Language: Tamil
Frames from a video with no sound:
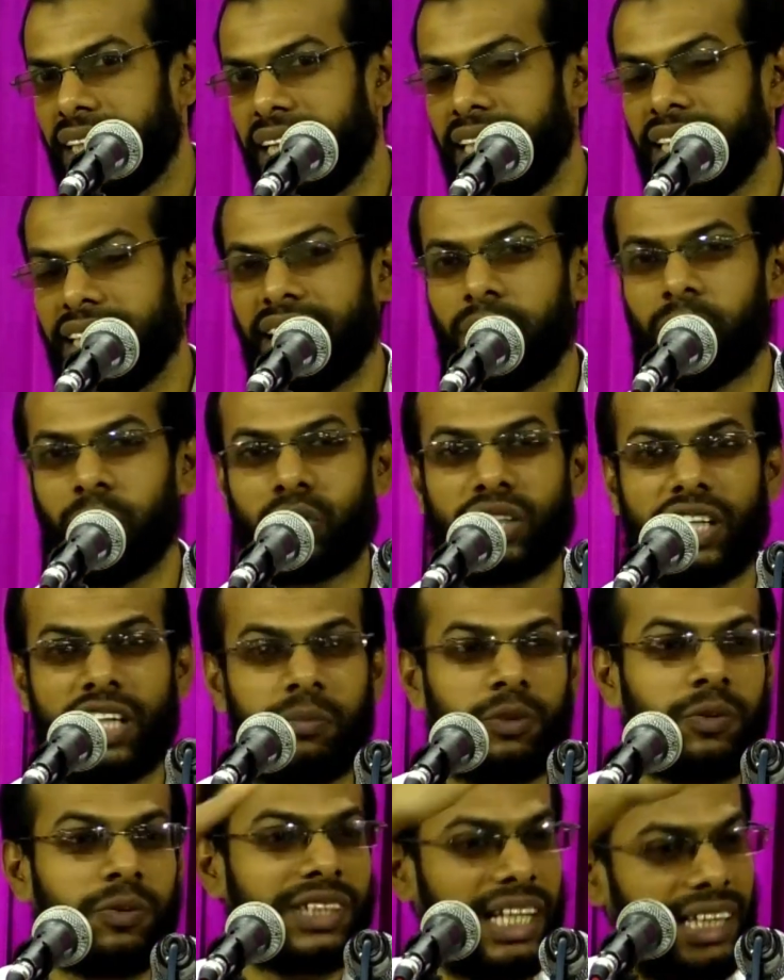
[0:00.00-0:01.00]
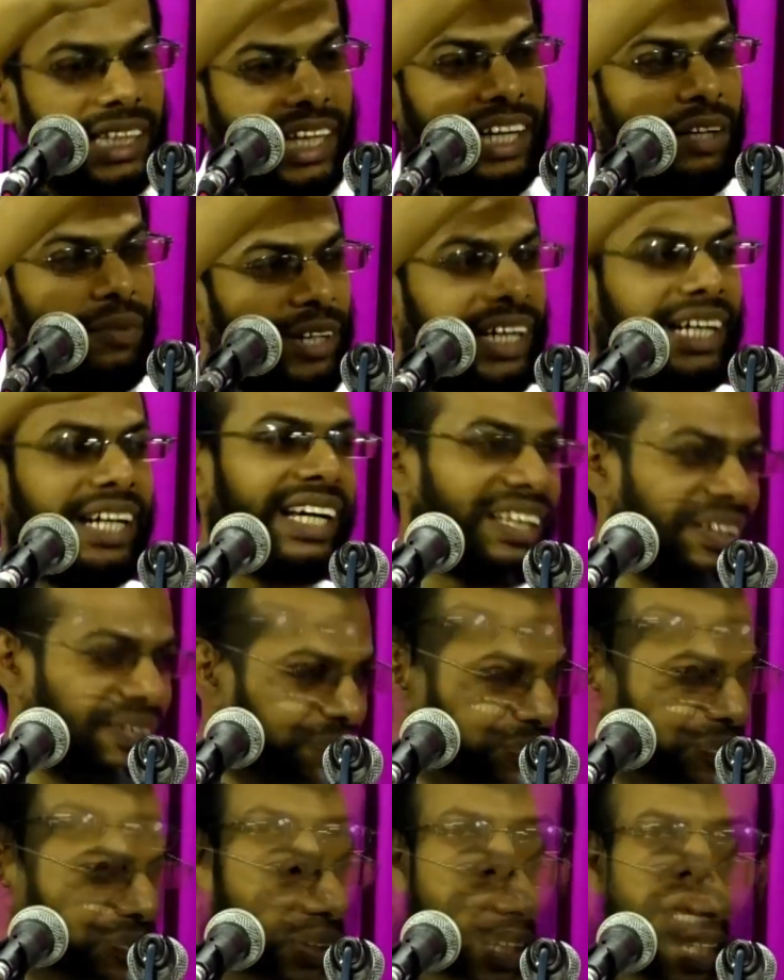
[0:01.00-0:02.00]
எந்த முஸ்லீமுக்கும் சந்தேகம் இருக்காது
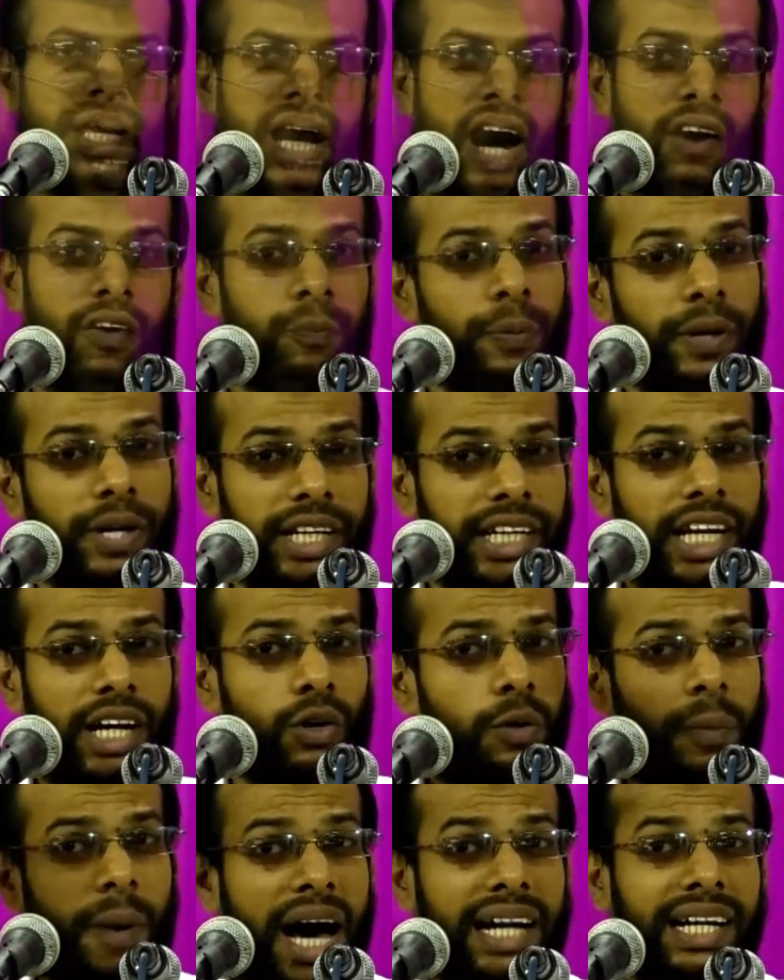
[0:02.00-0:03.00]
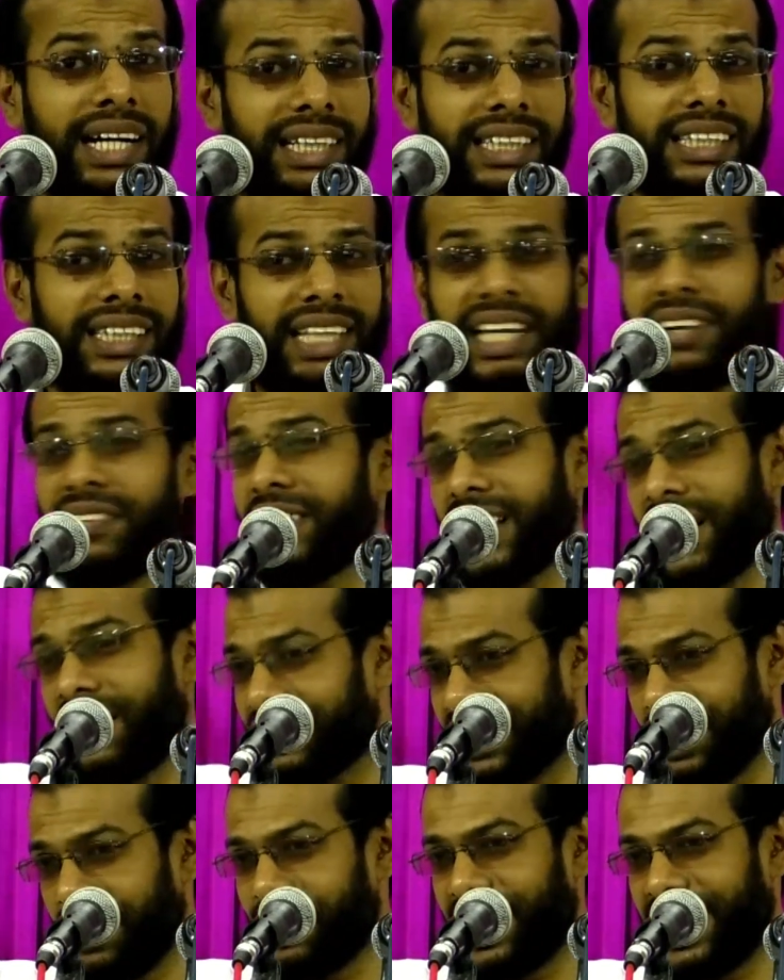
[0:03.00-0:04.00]
அவன் பெரிய ஒரு மார்க்கத்தை தெரிய வேண்டிய
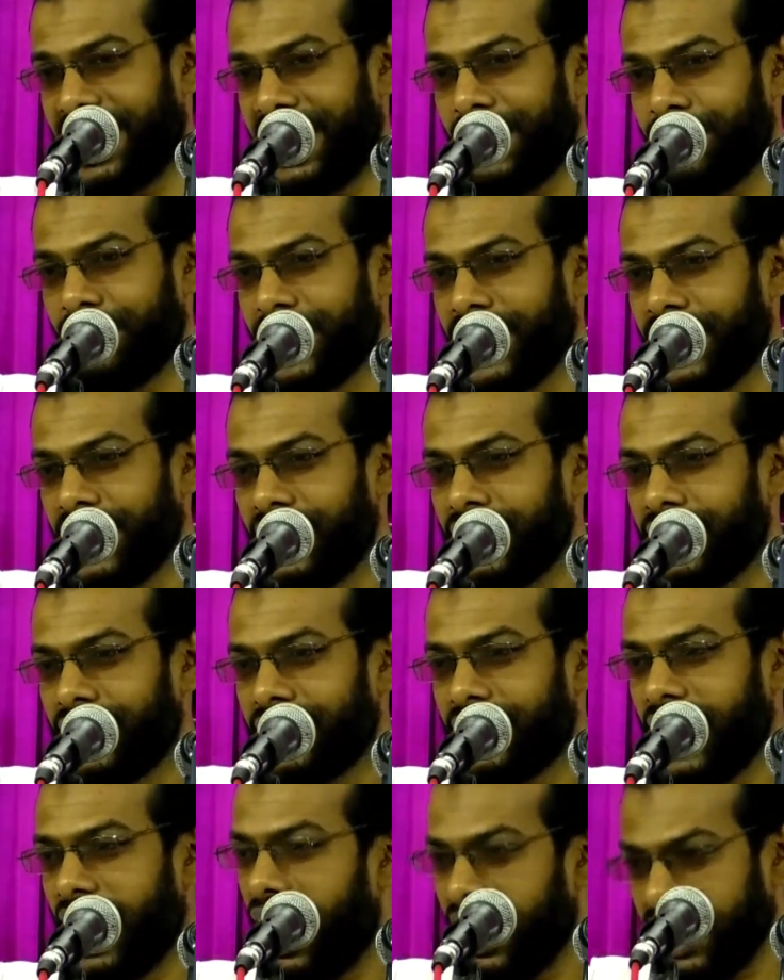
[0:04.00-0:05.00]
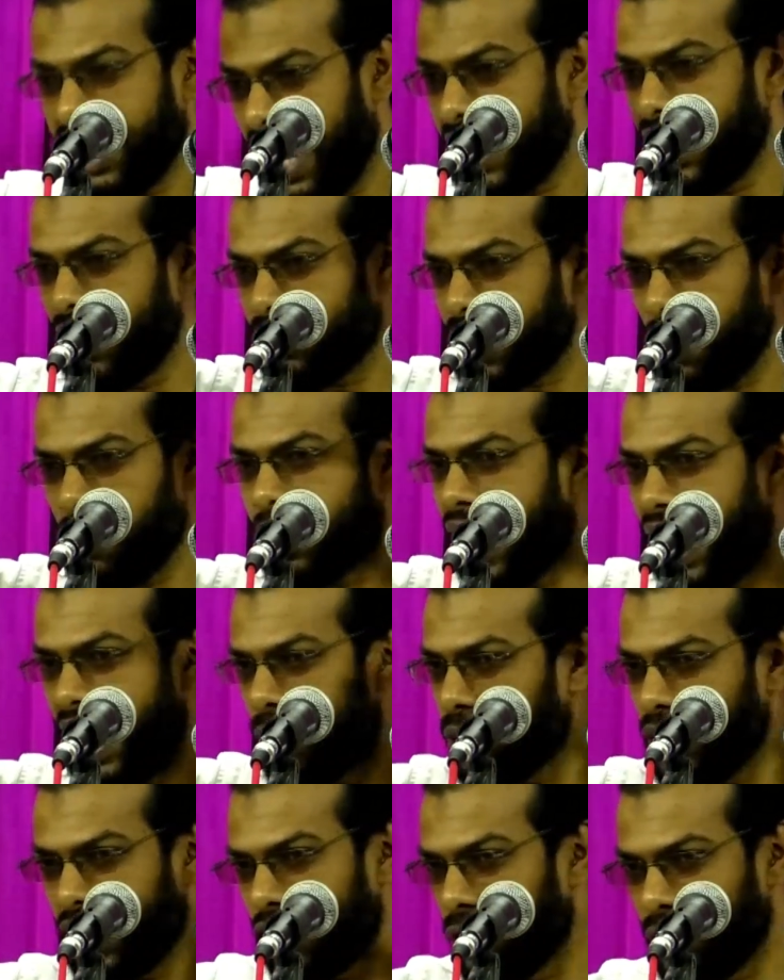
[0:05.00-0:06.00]
அவசியம் இல்லை சாதாரண
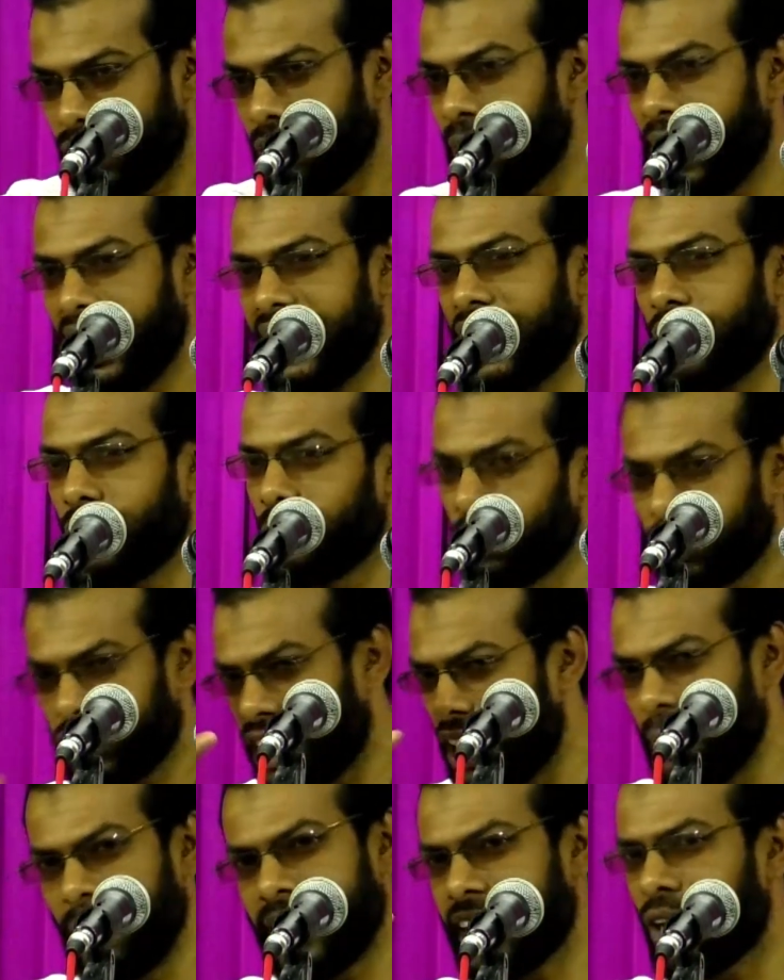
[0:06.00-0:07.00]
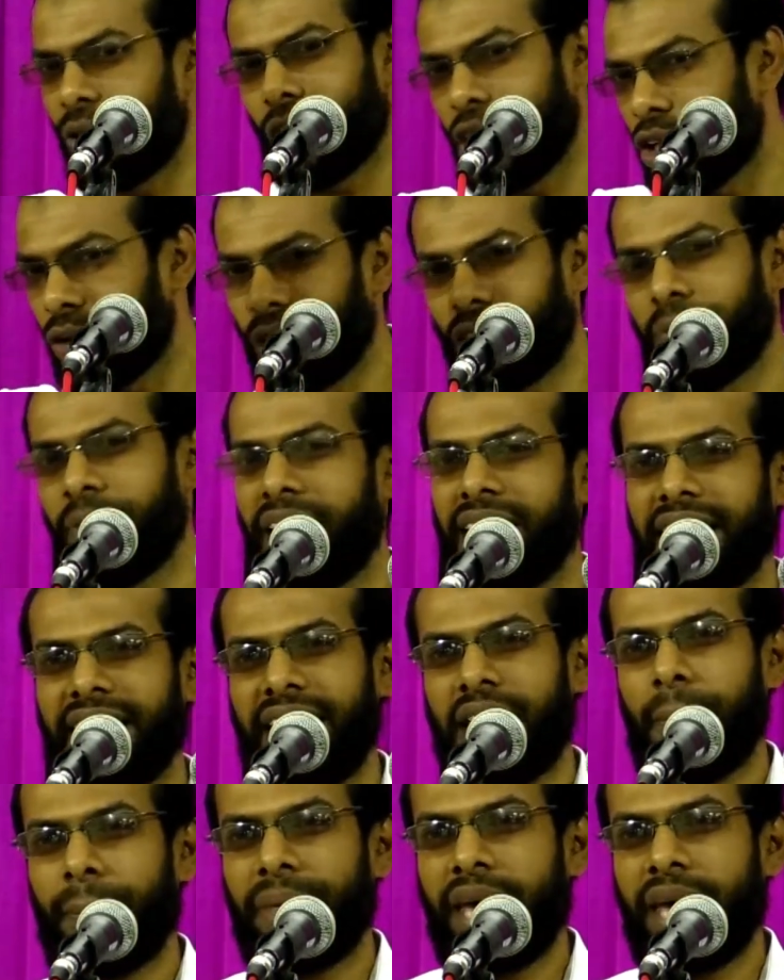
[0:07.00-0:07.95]
சமுதாய உணர்வு இருக்குமா இல்லையா ஒரு முஸ்லீம் என்ற உணர்வு இருக்குமா இல்லையா